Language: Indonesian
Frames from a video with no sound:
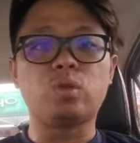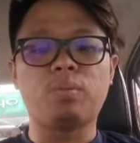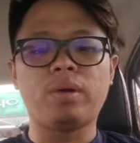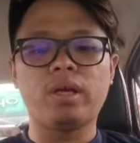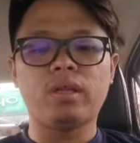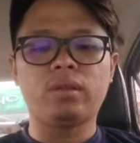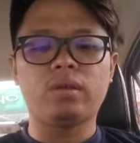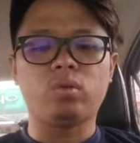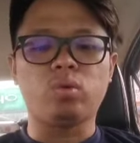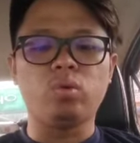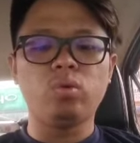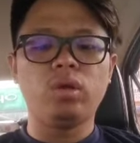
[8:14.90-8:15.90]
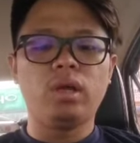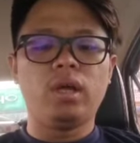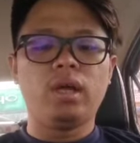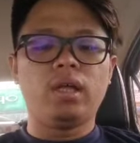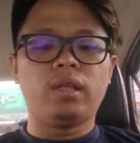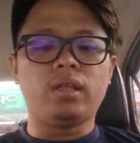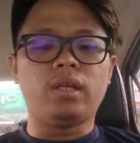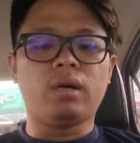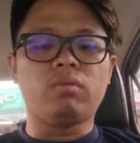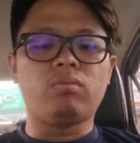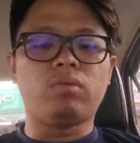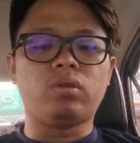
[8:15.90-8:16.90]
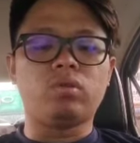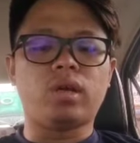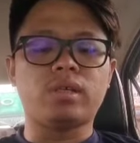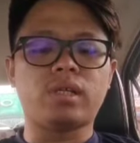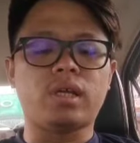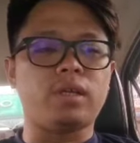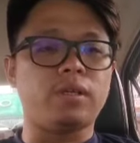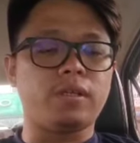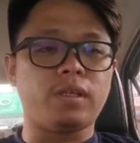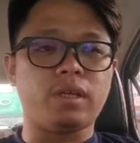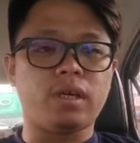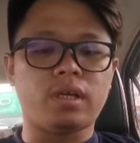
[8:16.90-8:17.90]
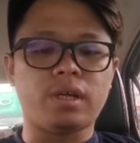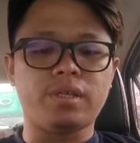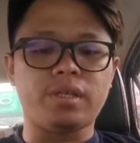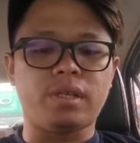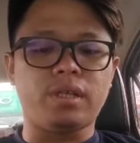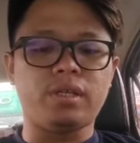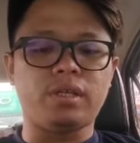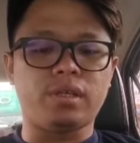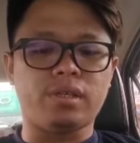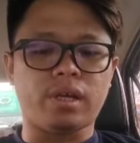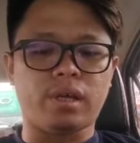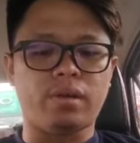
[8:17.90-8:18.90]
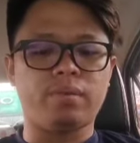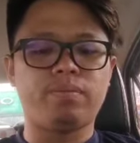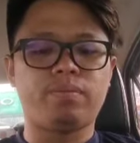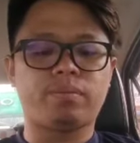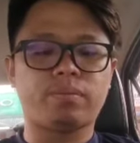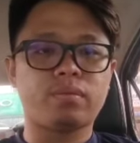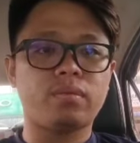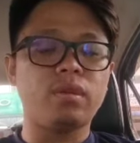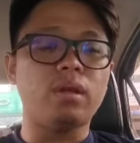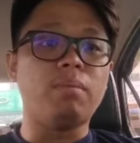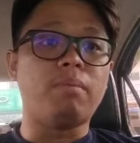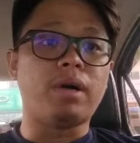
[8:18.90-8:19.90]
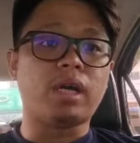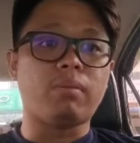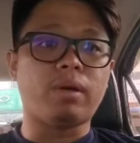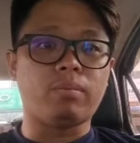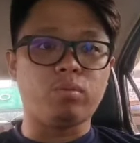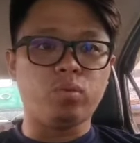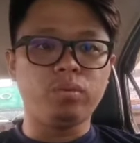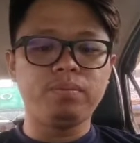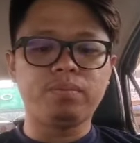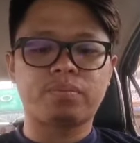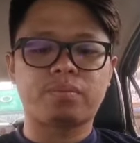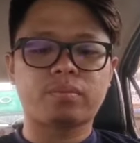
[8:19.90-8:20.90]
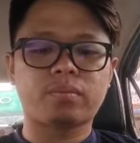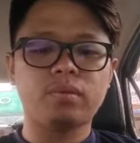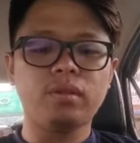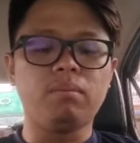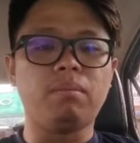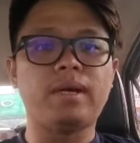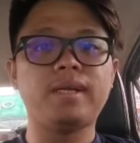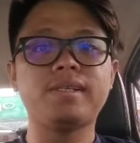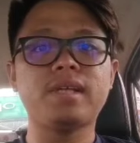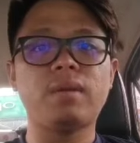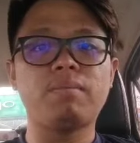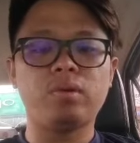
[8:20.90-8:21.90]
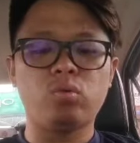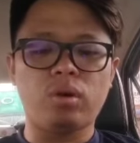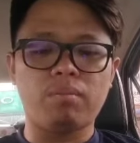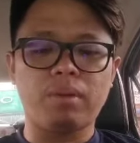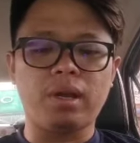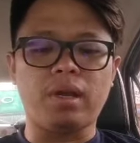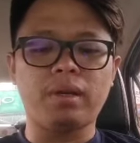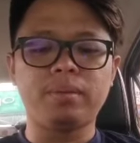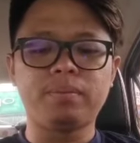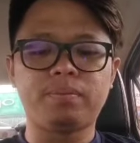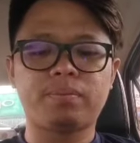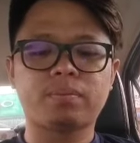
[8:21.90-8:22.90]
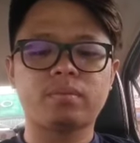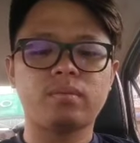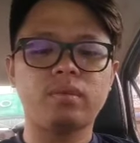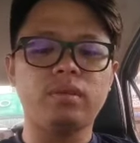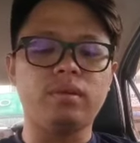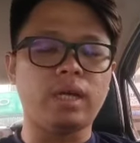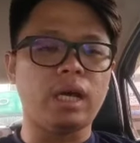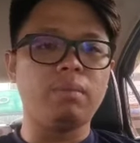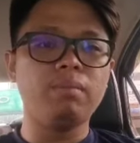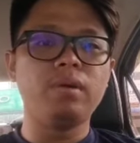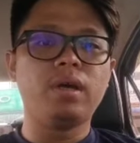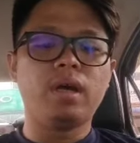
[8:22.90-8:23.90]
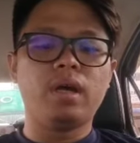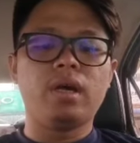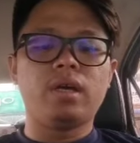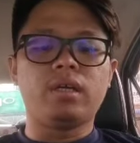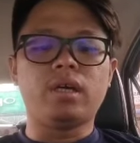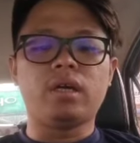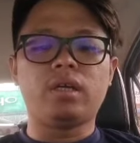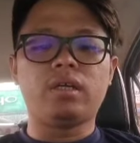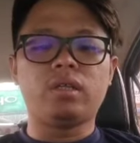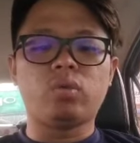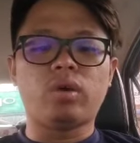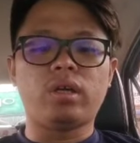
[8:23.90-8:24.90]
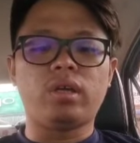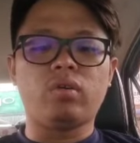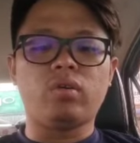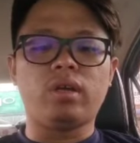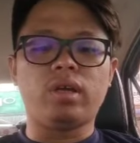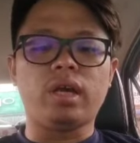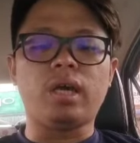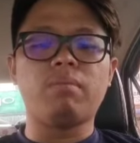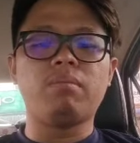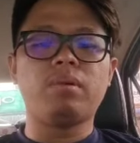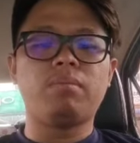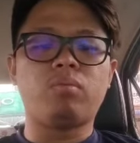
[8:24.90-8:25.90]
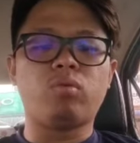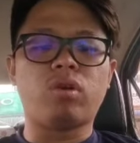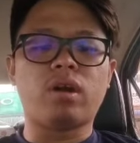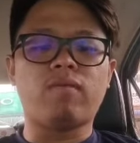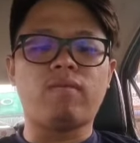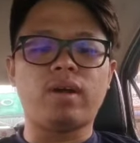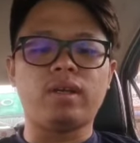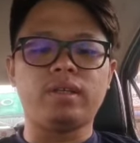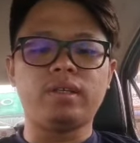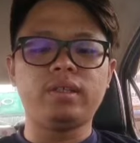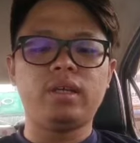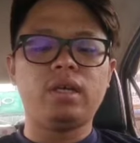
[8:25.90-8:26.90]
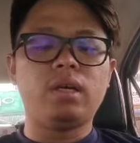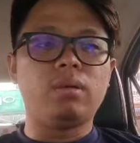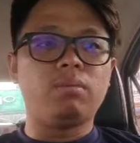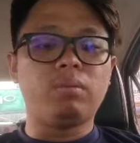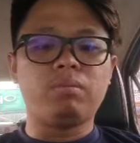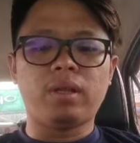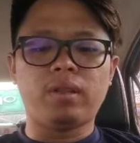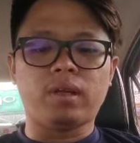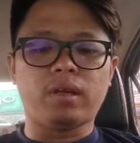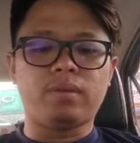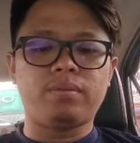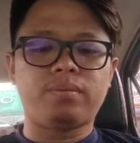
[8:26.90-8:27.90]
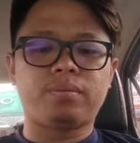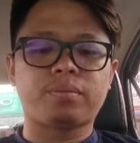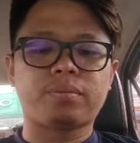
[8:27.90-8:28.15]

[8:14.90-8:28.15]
supaya tertuduh tidak membuat ulasan sehingga case ini selesai. Bagaimanapun, barisan peguam bela, Dime, yang diketuai oleh M. Puravalen, membantah.